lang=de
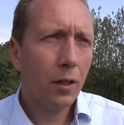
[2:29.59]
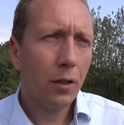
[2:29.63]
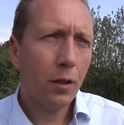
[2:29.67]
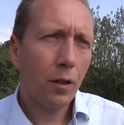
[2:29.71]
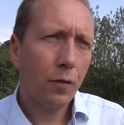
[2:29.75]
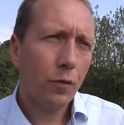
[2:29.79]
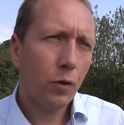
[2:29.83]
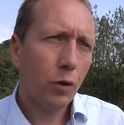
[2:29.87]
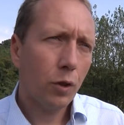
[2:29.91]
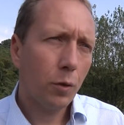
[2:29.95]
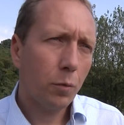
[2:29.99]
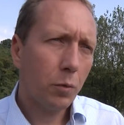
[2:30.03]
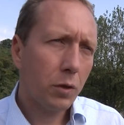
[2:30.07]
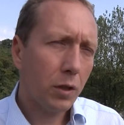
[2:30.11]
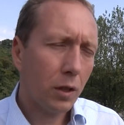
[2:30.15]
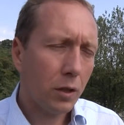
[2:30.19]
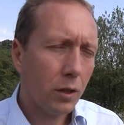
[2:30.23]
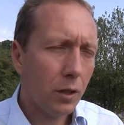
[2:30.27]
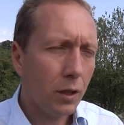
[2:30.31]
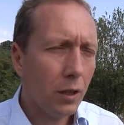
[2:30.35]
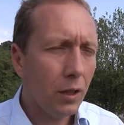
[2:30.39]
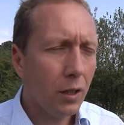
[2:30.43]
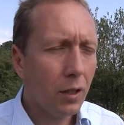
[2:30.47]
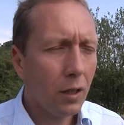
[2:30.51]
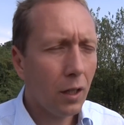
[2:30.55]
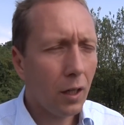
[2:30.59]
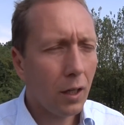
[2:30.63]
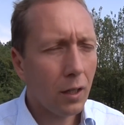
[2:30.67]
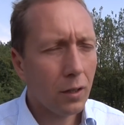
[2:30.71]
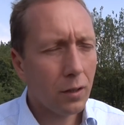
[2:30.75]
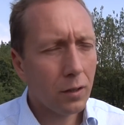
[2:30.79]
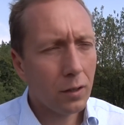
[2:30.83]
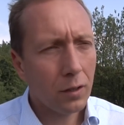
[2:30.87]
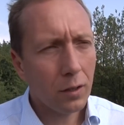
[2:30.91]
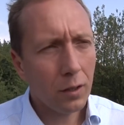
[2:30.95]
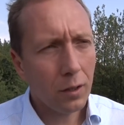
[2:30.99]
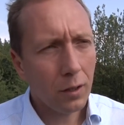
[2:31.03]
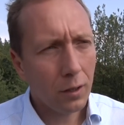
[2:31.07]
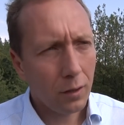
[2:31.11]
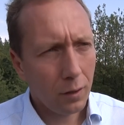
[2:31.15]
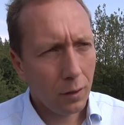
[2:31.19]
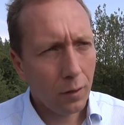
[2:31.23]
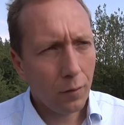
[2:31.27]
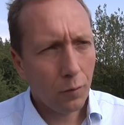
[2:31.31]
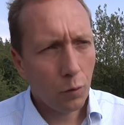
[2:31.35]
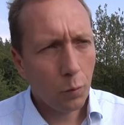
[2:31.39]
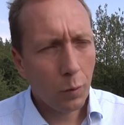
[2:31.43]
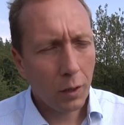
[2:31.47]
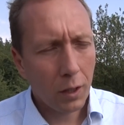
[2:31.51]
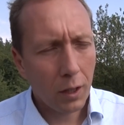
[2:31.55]
dafür gibt es dann die E-Cards,
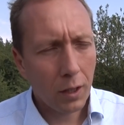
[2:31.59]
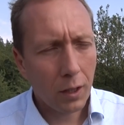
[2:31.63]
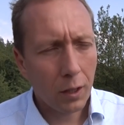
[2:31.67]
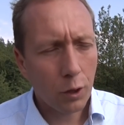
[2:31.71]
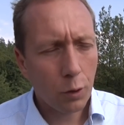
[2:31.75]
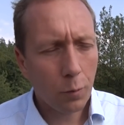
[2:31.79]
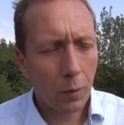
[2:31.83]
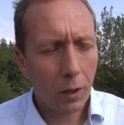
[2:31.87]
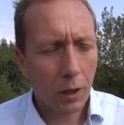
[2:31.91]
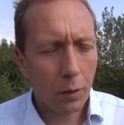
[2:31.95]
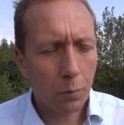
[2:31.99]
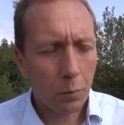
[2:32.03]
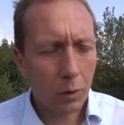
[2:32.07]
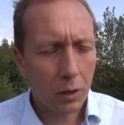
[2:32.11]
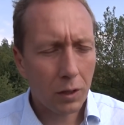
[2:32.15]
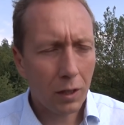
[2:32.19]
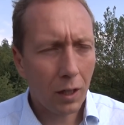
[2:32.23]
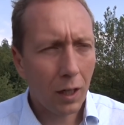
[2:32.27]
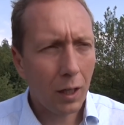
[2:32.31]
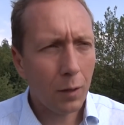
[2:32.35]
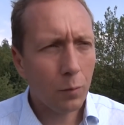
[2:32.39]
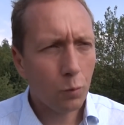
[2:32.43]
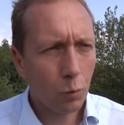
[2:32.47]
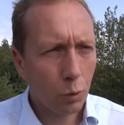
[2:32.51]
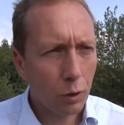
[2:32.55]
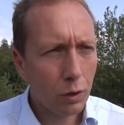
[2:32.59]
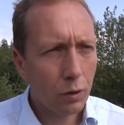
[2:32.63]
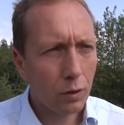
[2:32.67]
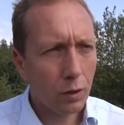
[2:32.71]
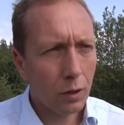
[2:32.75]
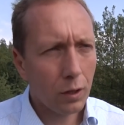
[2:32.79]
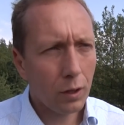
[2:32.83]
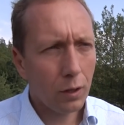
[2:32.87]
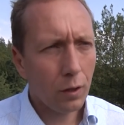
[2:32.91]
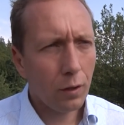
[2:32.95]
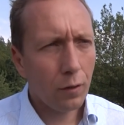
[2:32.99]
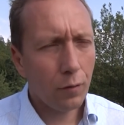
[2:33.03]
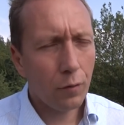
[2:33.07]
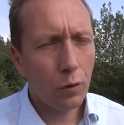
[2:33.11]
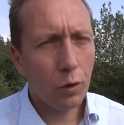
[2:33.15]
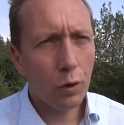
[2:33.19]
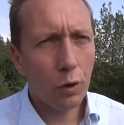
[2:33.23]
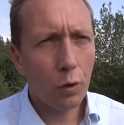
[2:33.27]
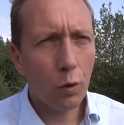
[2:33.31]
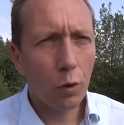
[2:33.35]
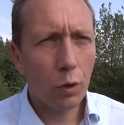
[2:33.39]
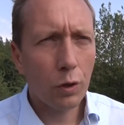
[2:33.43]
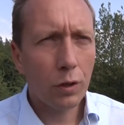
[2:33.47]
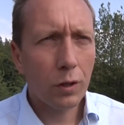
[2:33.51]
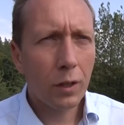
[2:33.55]
wo man dann entsprechend bezahlen muss für die
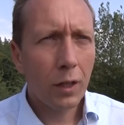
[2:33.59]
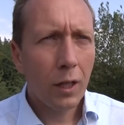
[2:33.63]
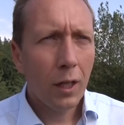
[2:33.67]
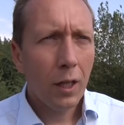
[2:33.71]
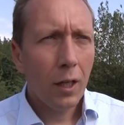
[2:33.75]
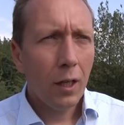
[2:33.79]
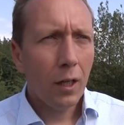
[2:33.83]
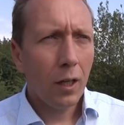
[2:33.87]
Runden.